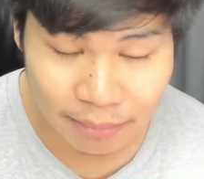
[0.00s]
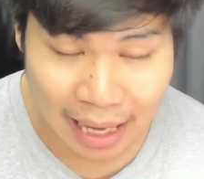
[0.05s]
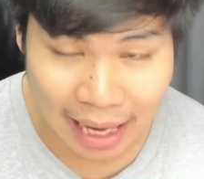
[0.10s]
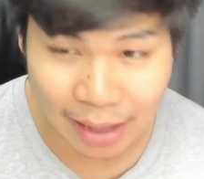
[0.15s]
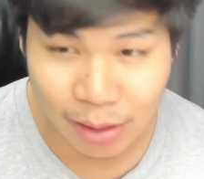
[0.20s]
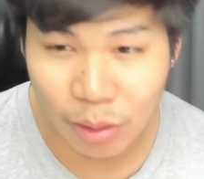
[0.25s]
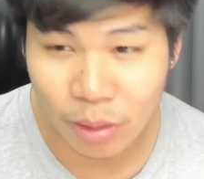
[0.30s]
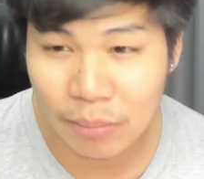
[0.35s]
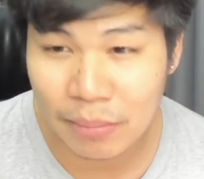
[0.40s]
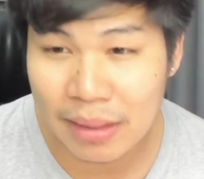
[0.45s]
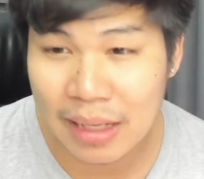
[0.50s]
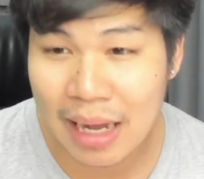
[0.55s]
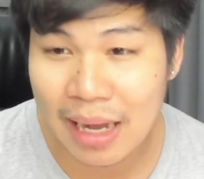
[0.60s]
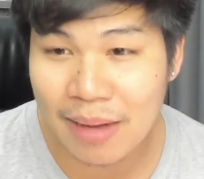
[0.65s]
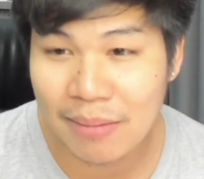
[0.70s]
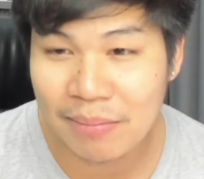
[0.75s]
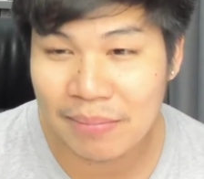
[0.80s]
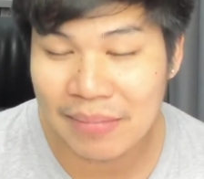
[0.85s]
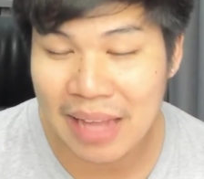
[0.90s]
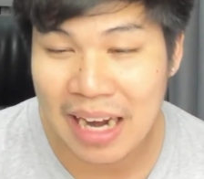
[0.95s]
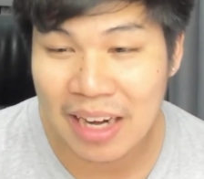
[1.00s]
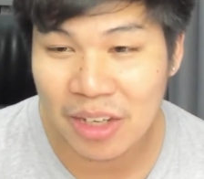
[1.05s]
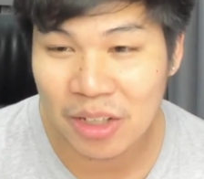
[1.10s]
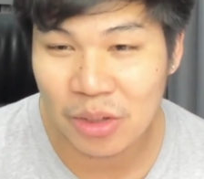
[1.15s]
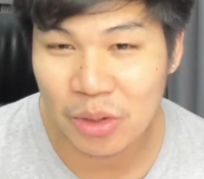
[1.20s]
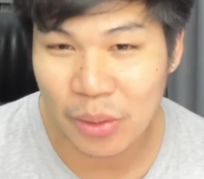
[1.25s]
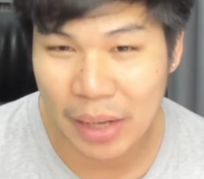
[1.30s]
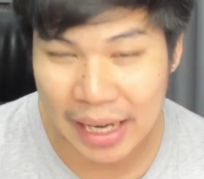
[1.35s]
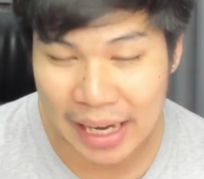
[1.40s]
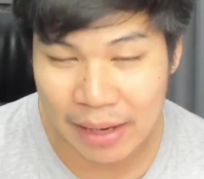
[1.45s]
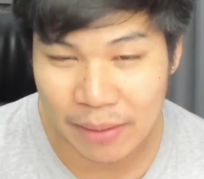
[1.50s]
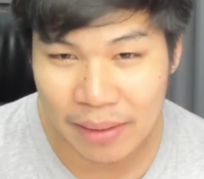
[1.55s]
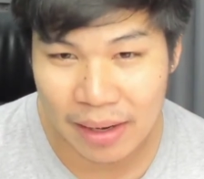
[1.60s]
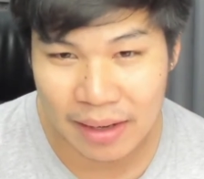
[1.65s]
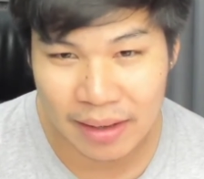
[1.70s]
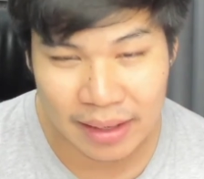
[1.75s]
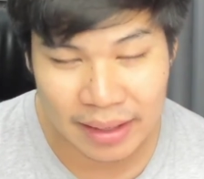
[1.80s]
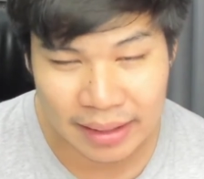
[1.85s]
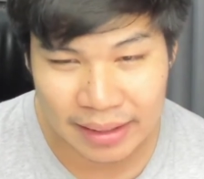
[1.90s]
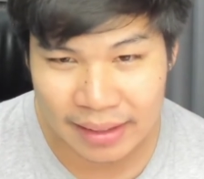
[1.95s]
หลายคนพยายามตั้งตัวเอง
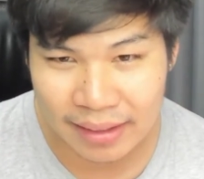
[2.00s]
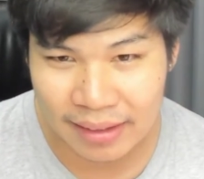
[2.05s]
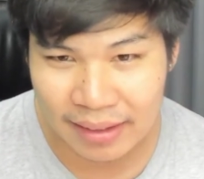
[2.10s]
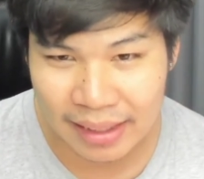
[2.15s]
ว่า เอ้ย